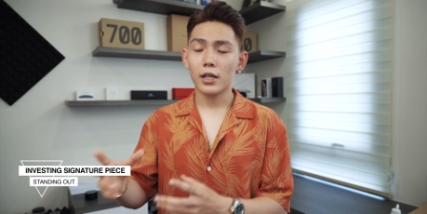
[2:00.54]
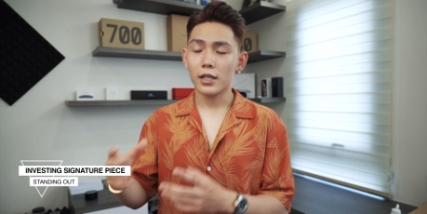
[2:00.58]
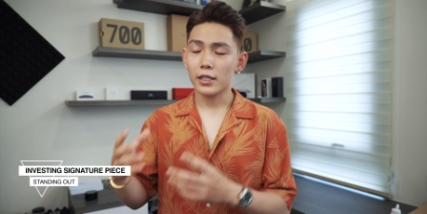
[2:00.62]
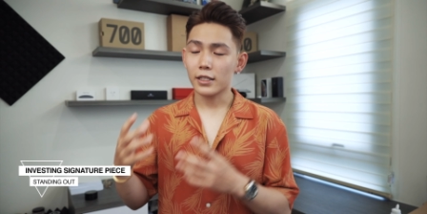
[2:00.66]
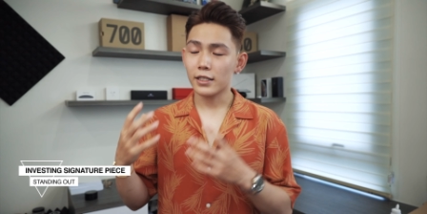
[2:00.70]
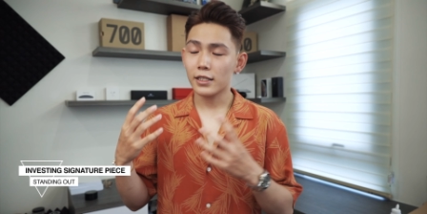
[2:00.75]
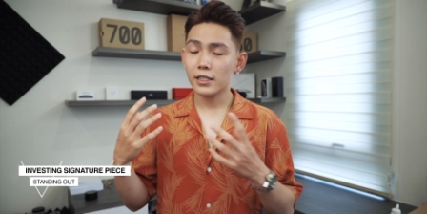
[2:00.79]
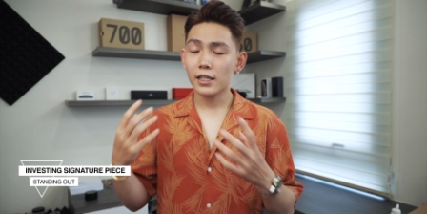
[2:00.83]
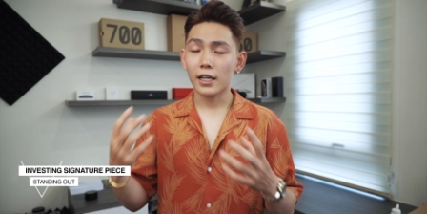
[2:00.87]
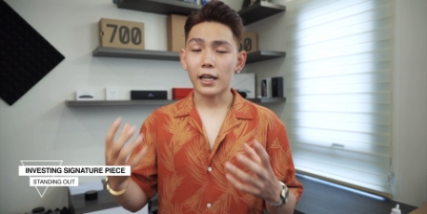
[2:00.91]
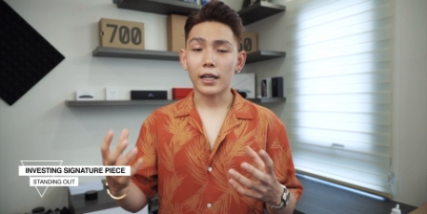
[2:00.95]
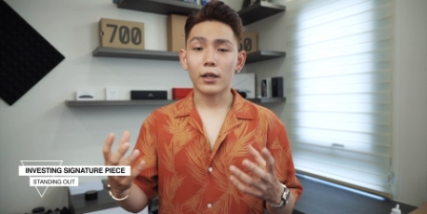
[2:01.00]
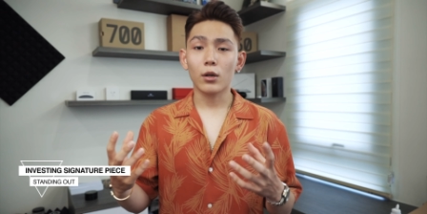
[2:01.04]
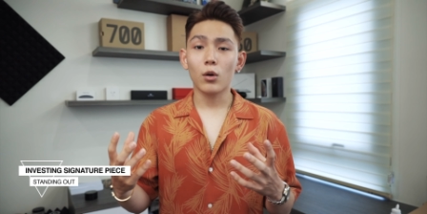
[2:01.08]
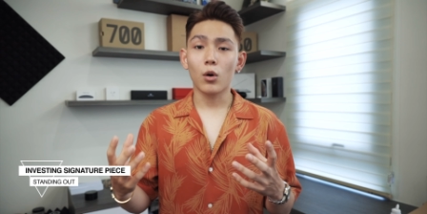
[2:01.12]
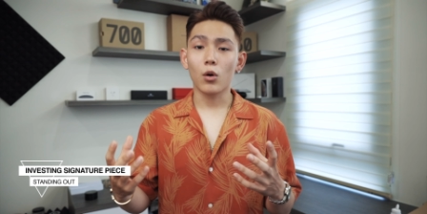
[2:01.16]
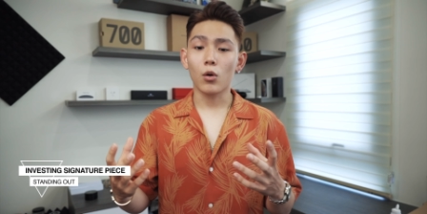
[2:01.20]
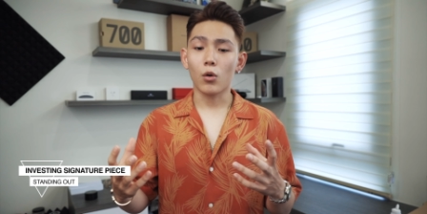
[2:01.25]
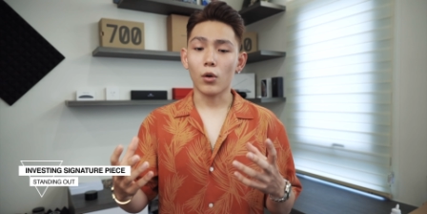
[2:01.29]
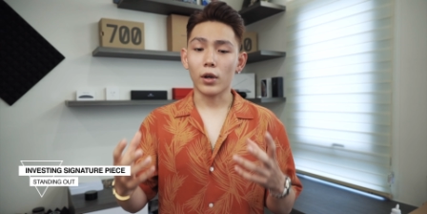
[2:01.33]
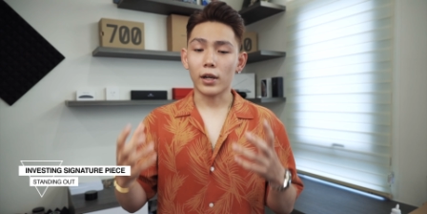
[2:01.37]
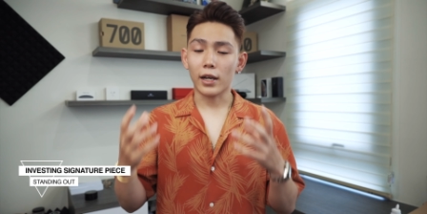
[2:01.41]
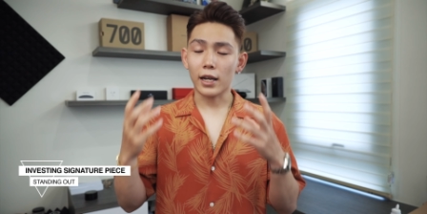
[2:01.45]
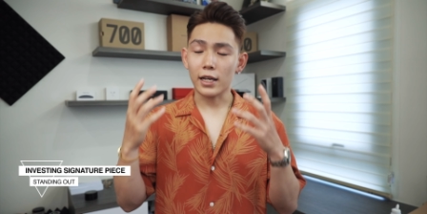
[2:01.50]
những cái đồ
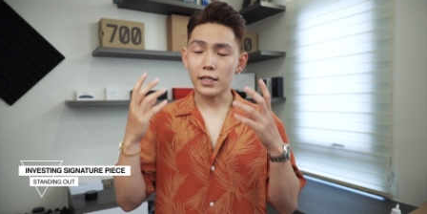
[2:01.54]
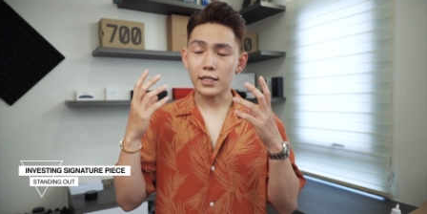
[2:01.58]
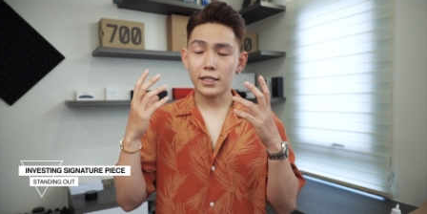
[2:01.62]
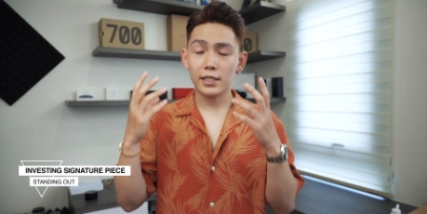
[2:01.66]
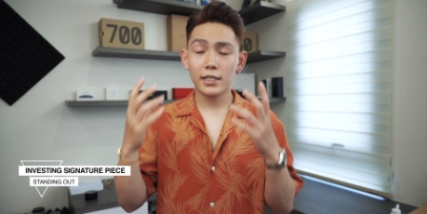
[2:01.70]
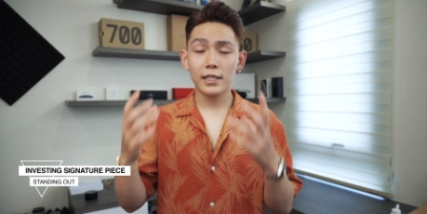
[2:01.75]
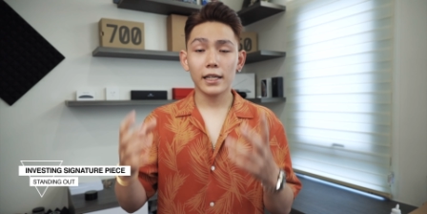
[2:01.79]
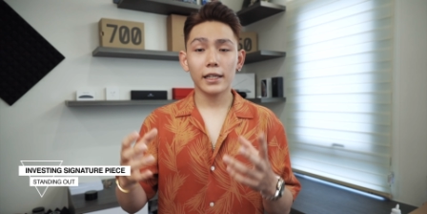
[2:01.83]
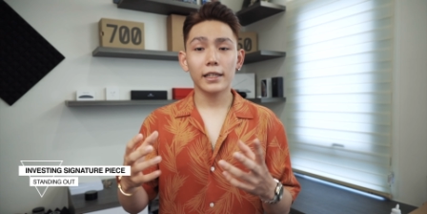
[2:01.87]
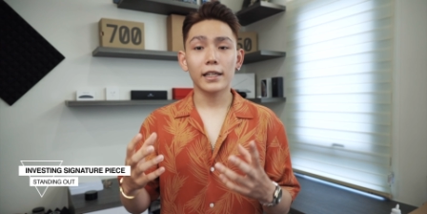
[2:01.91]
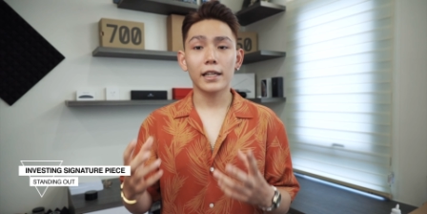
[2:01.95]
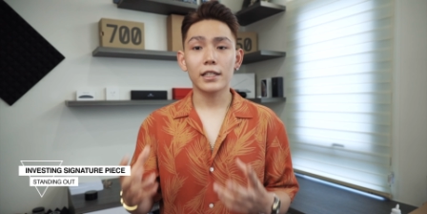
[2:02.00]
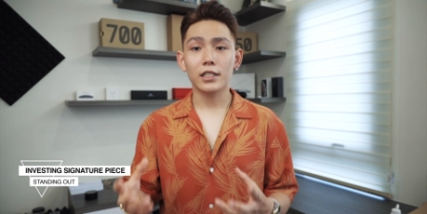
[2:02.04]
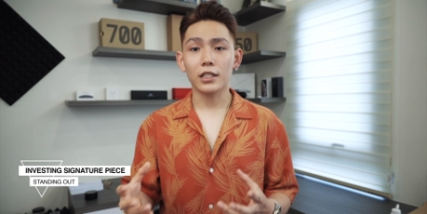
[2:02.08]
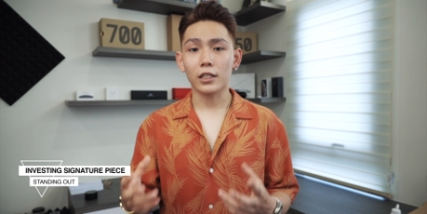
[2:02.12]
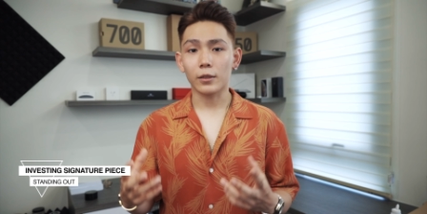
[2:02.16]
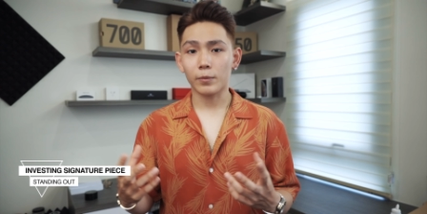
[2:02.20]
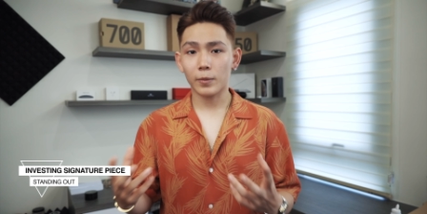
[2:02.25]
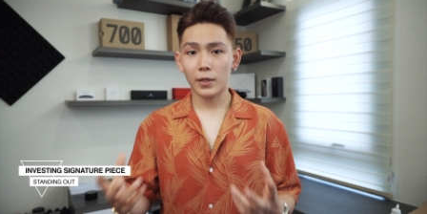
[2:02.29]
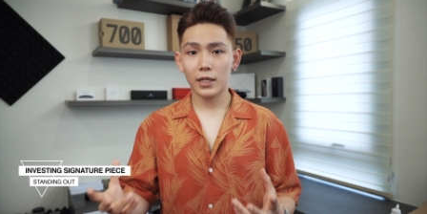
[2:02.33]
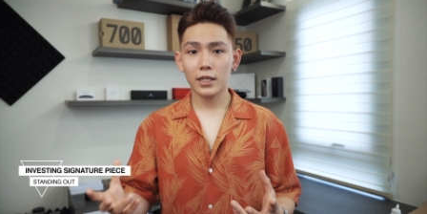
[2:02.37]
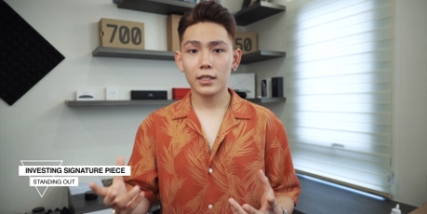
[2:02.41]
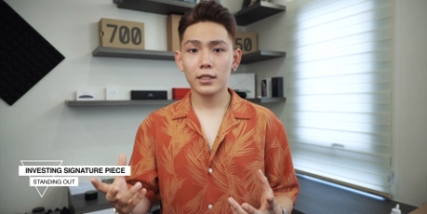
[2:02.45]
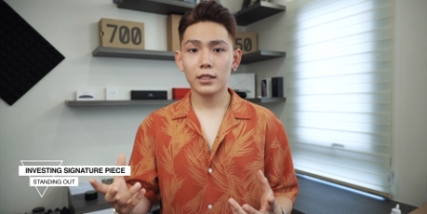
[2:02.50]
gọi là signature
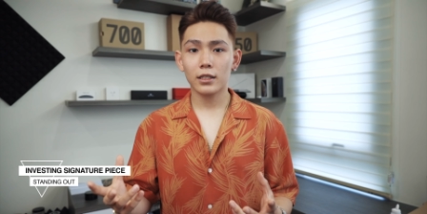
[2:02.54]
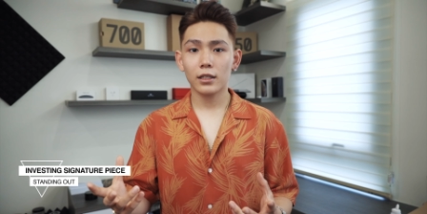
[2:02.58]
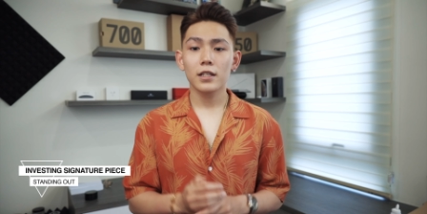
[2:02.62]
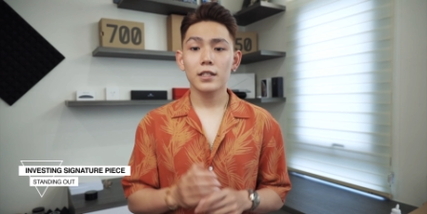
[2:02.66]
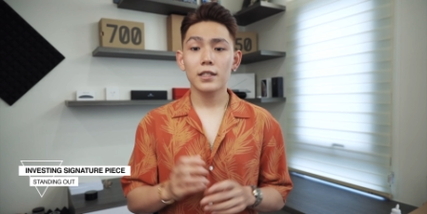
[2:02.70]
piece.